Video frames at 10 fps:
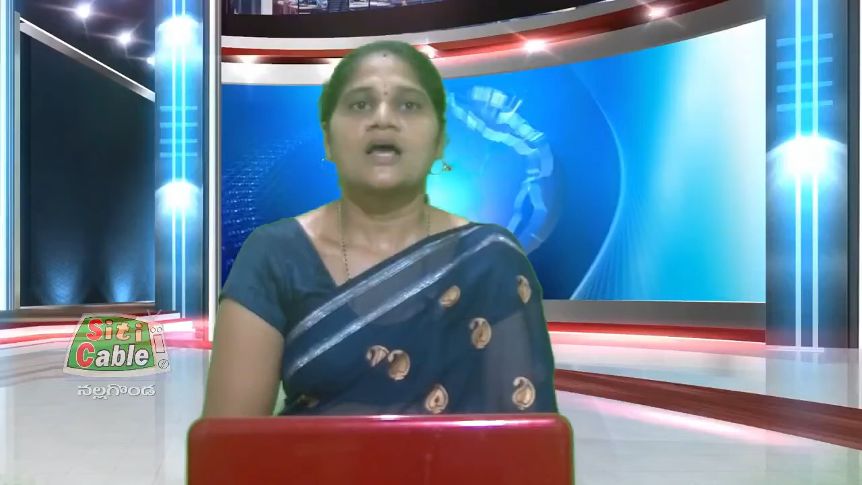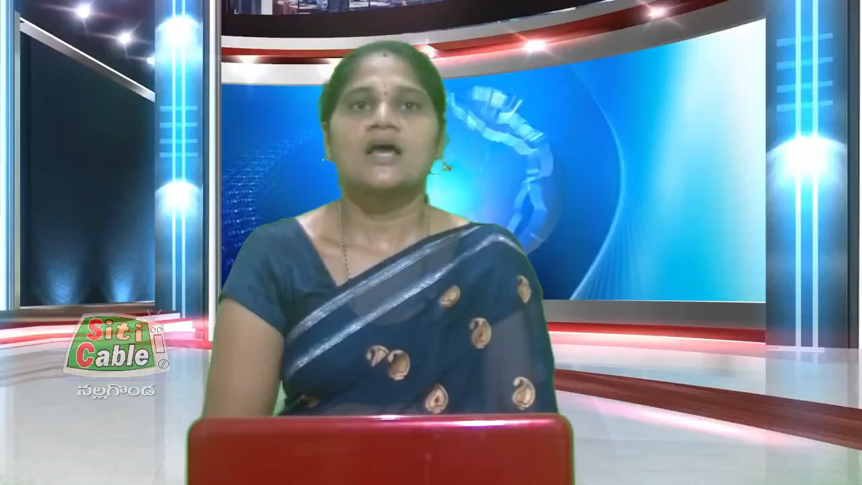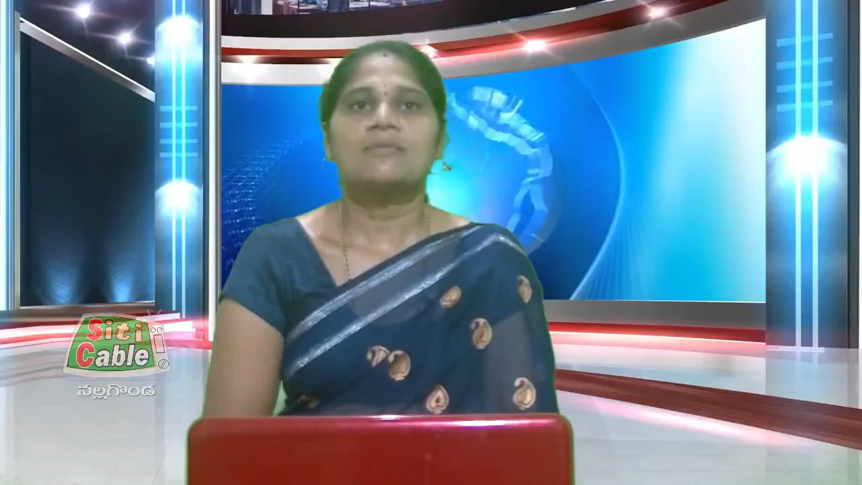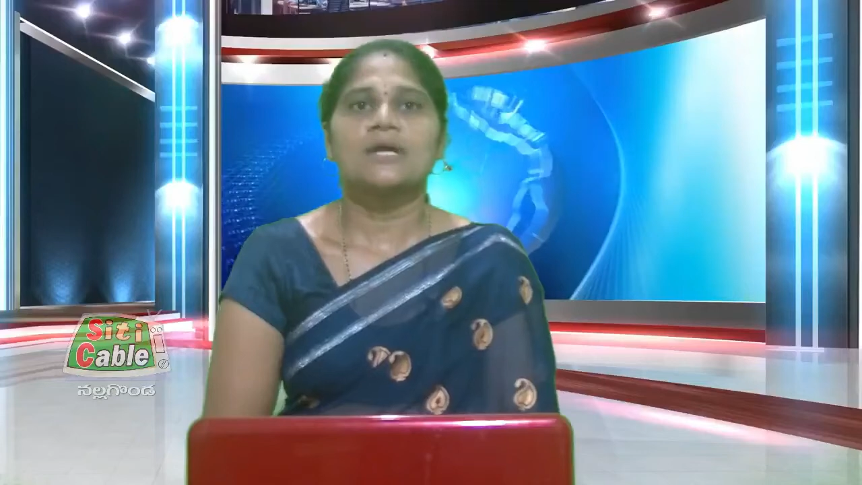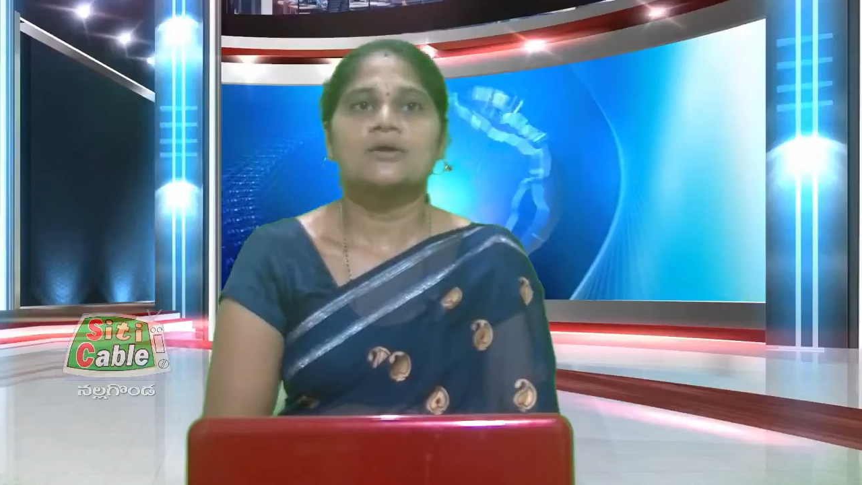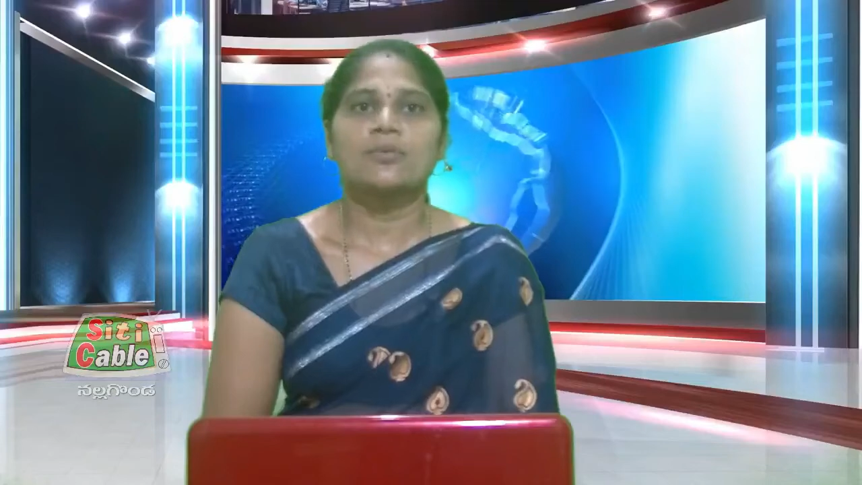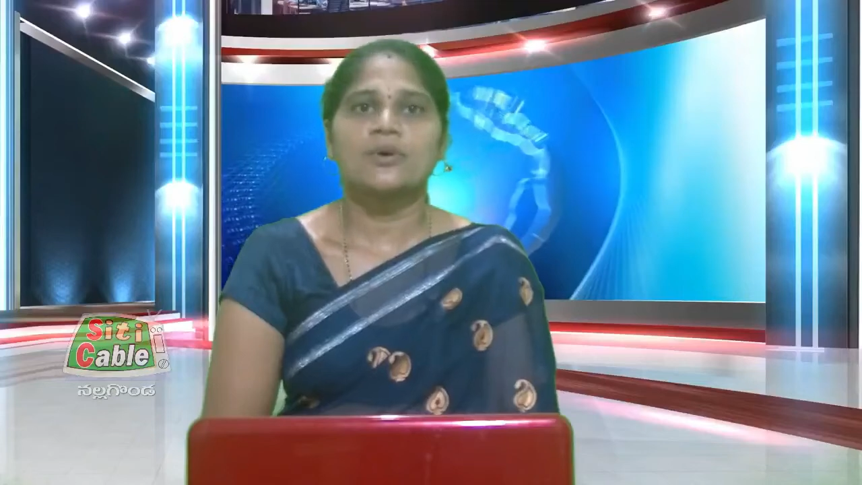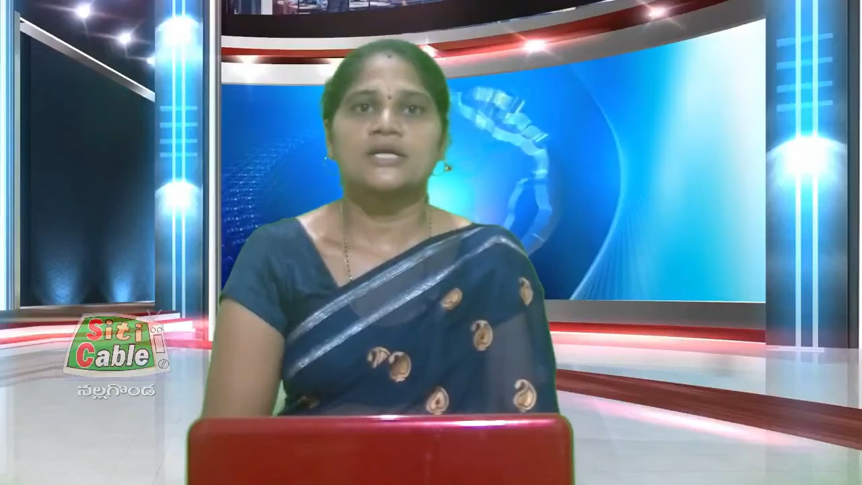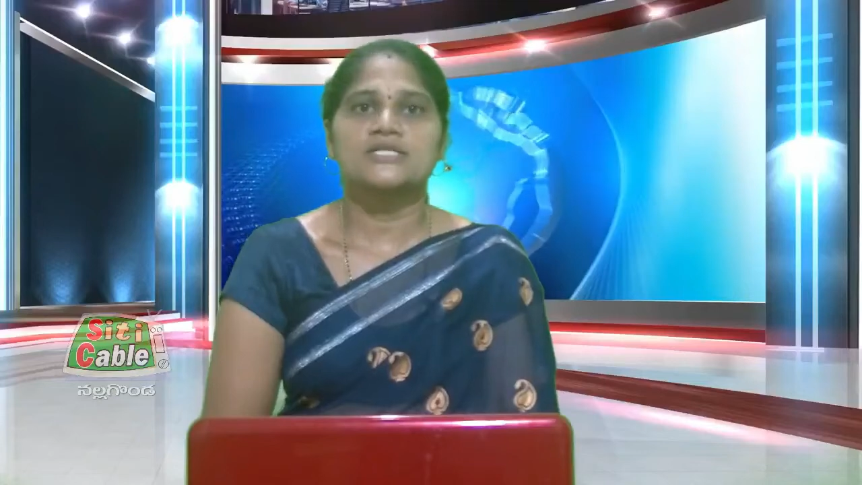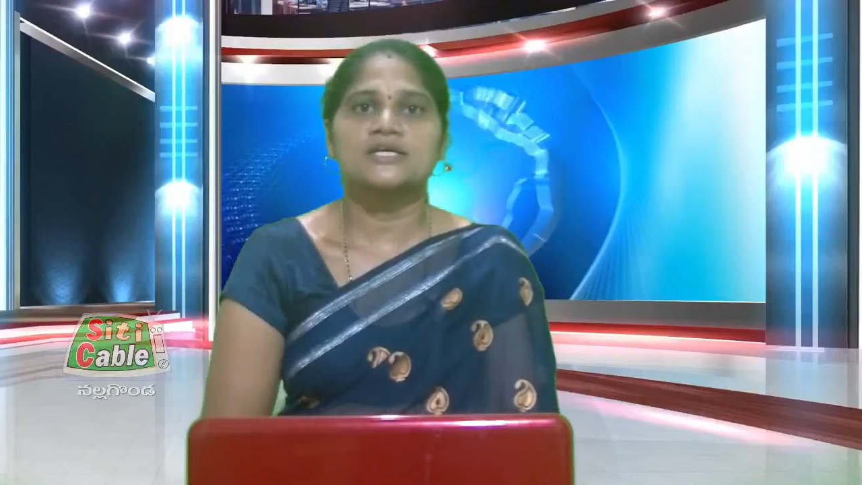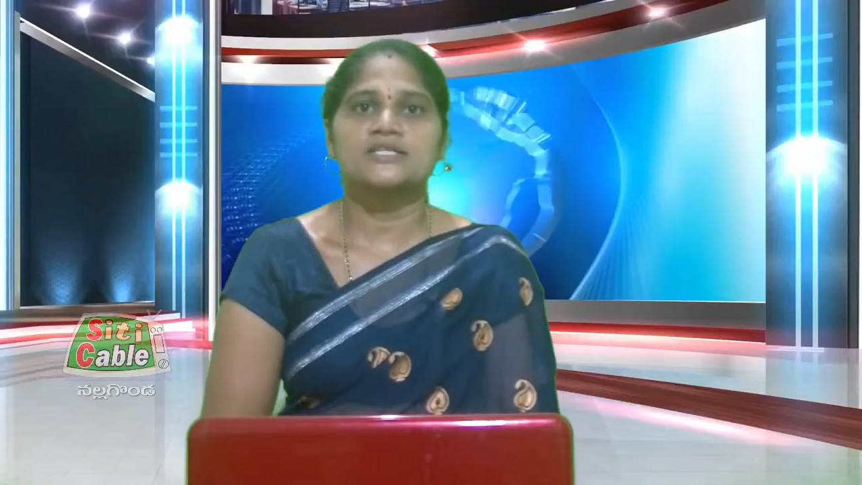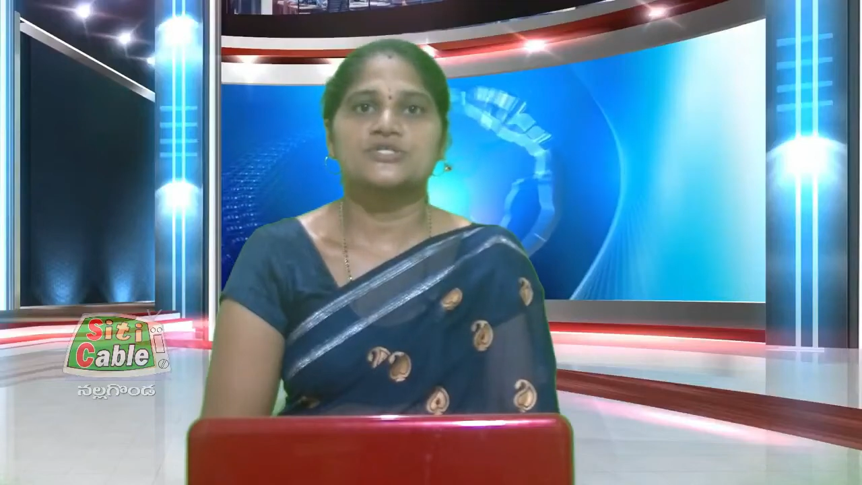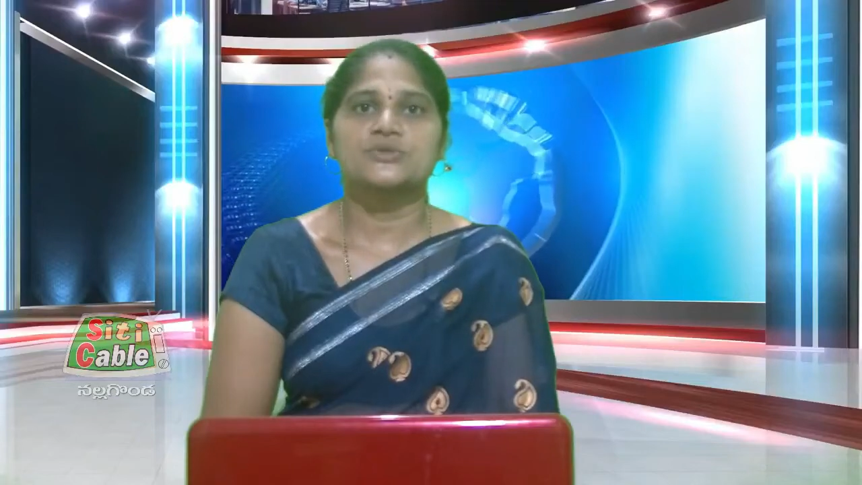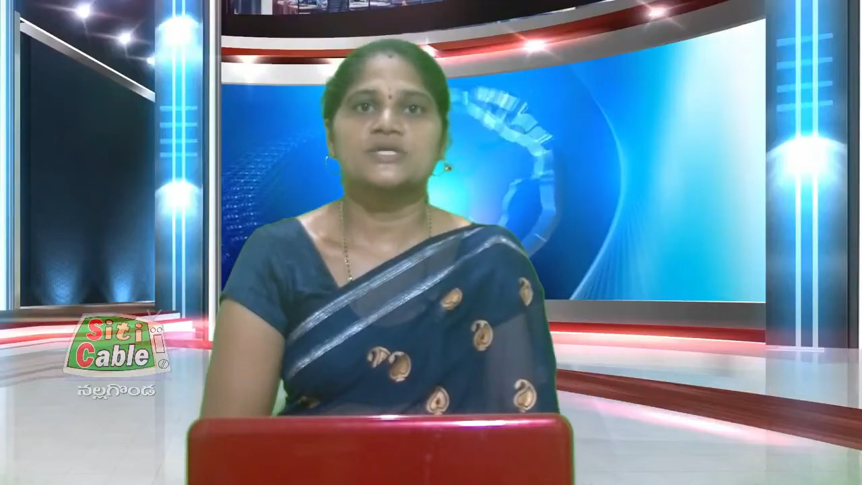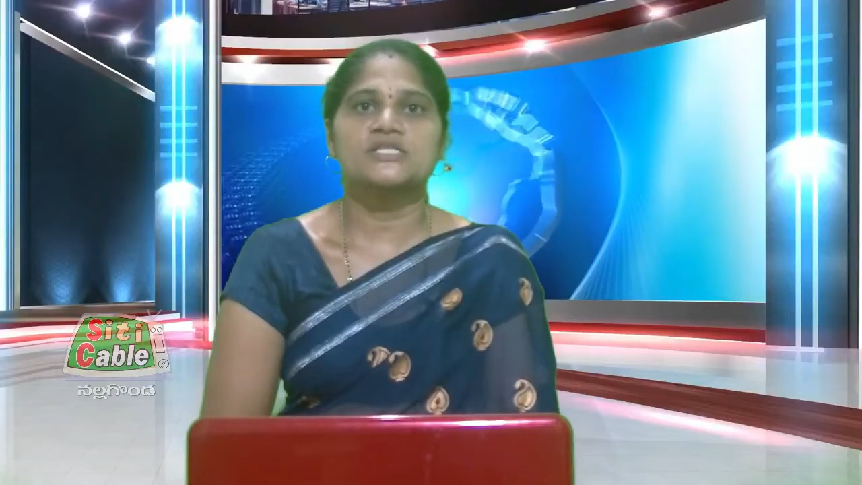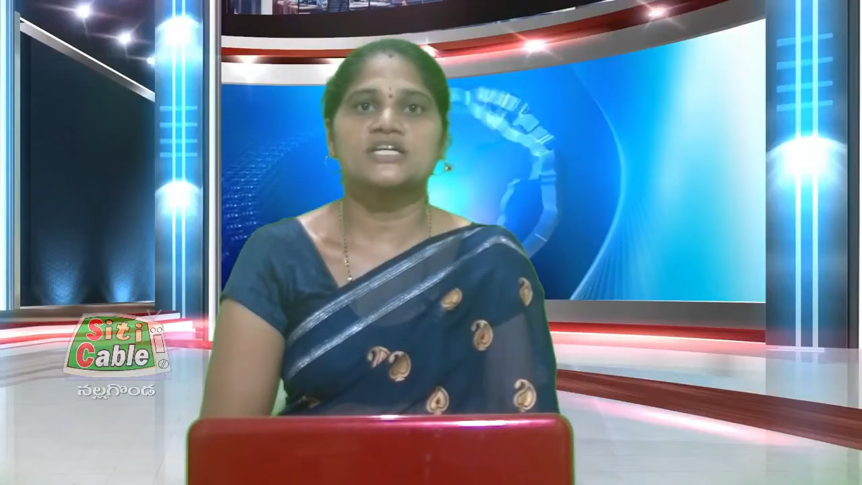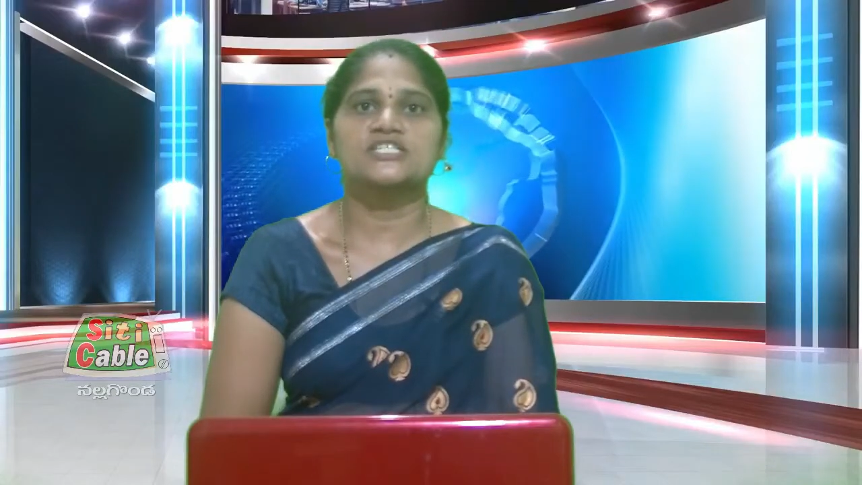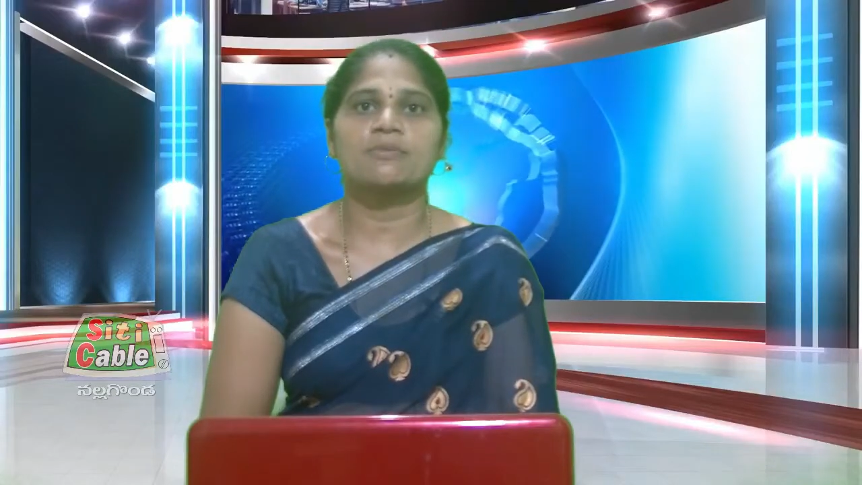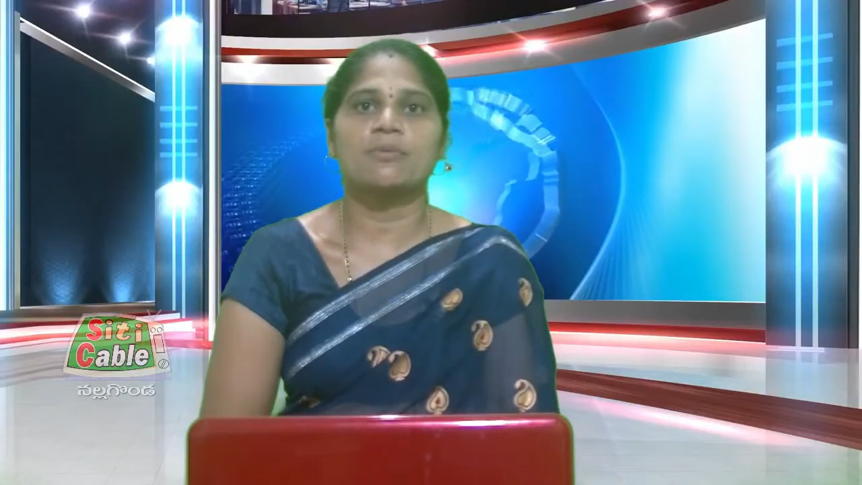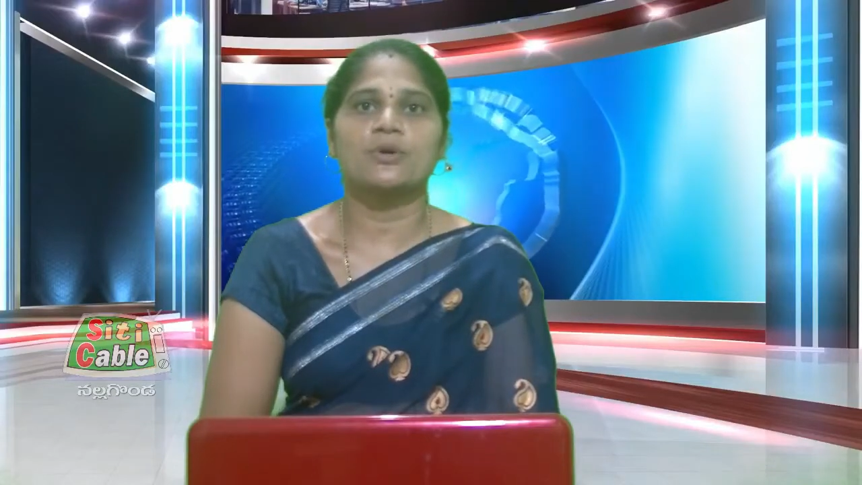కార్మికులు పోరాట సాధించుకున్న
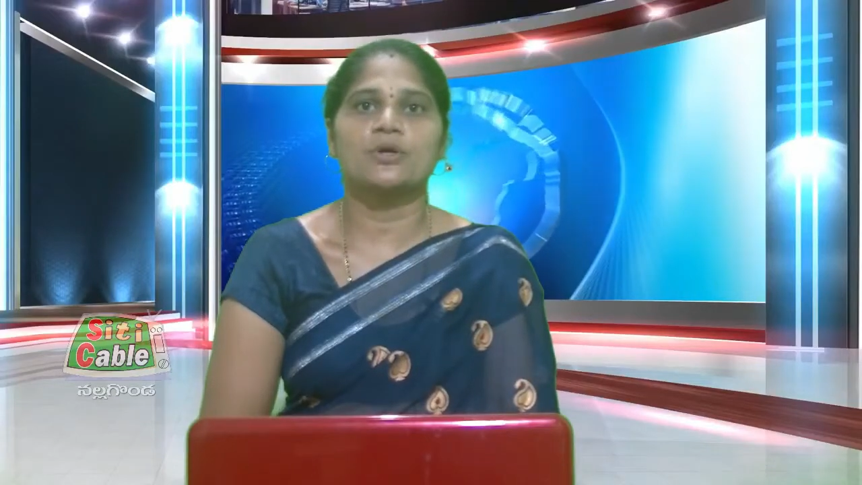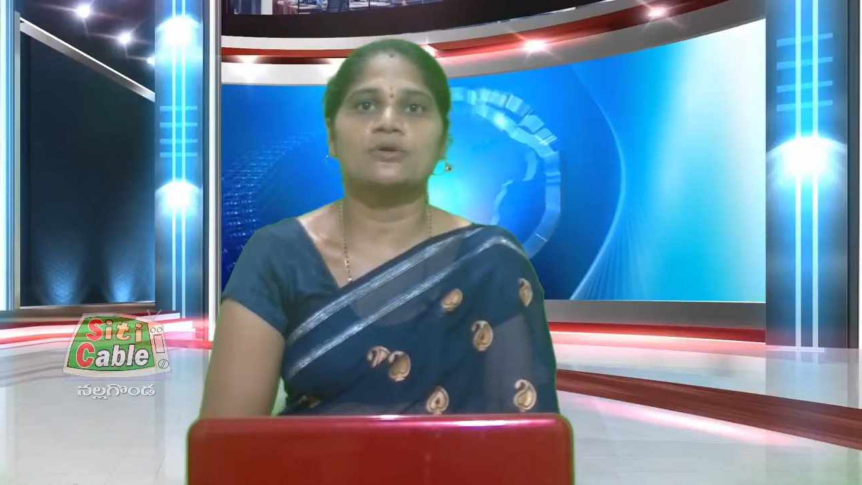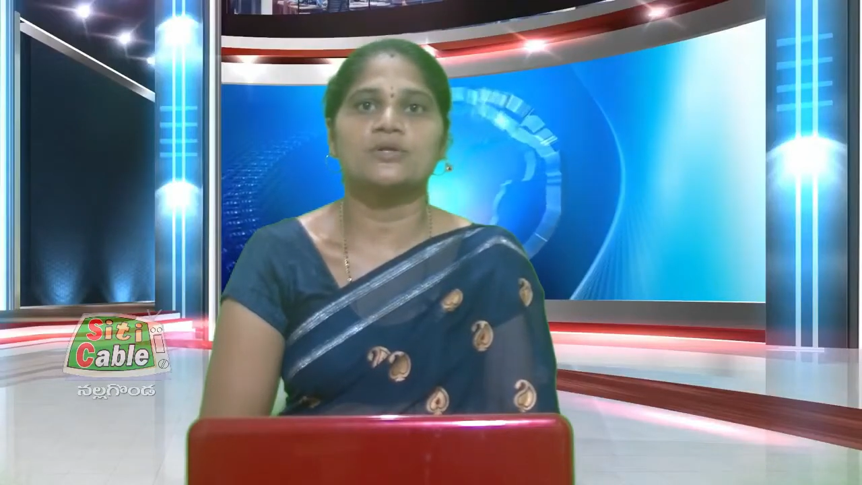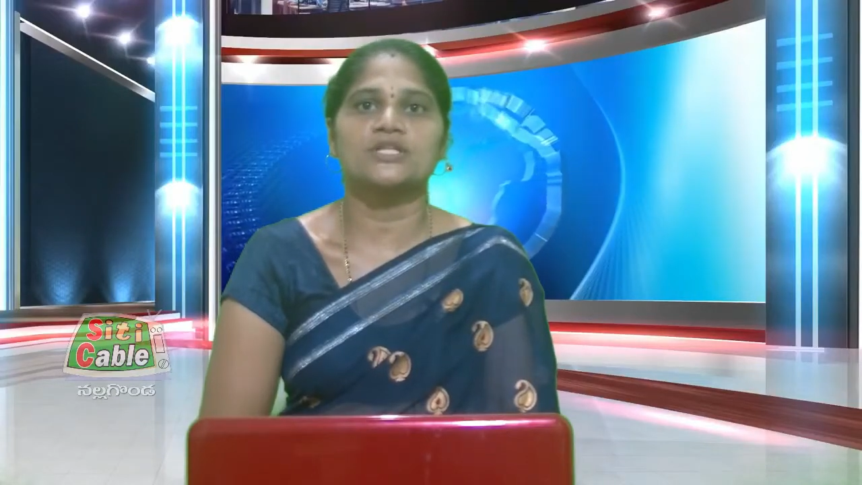సంక్షేమ బోర్డులు